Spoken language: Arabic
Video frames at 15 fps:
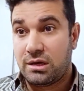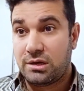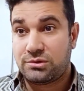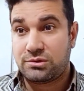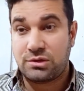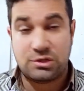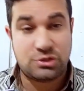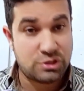
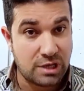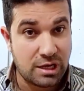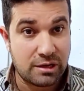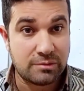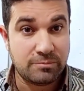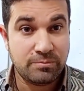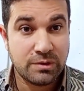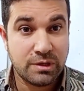
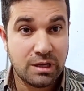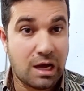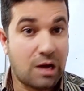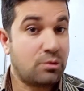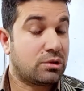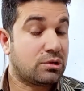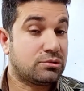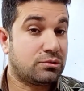التجار
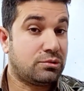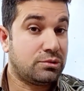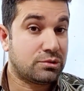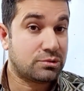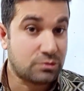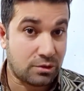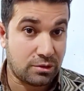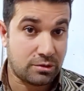أو يقطعون
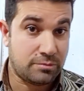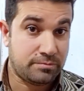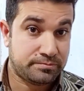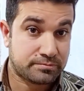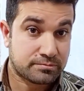الطرق